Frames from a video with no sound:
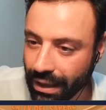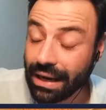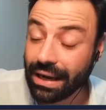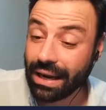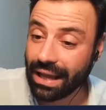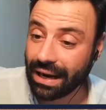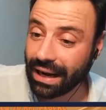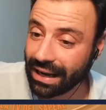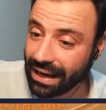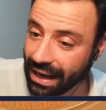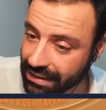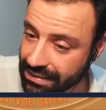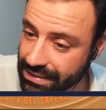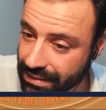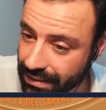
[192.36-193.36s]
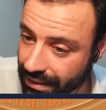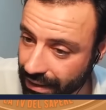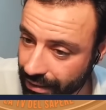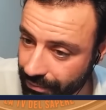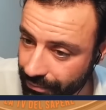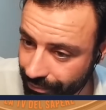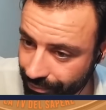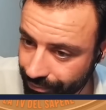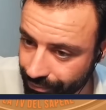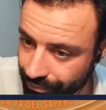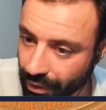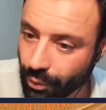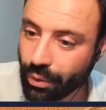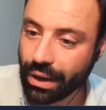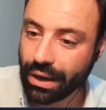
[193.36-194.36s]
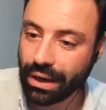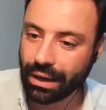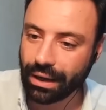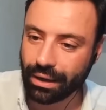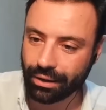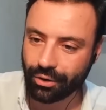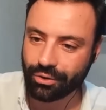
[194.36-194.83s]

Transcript: L'era classica, quella